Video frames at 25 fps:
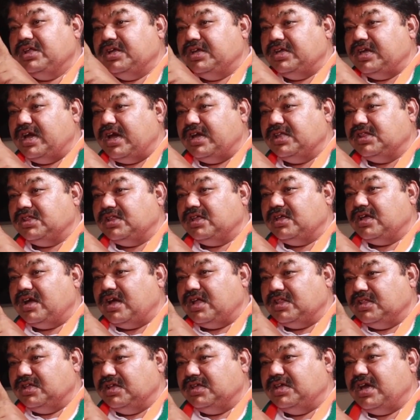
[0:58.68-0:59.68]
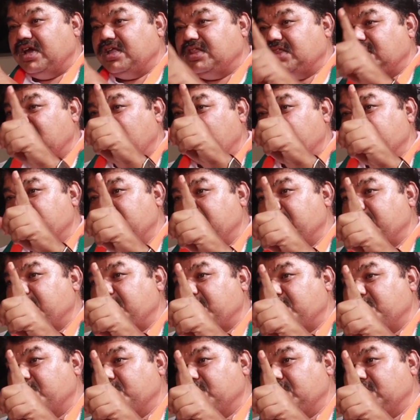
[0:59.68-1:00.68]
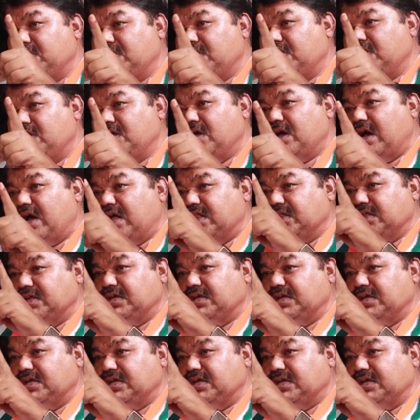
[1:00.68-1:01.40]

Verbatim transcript: నిజాయితీ ఆ నిజాయితీ ఆమె వెంబడి ఉంది ఆ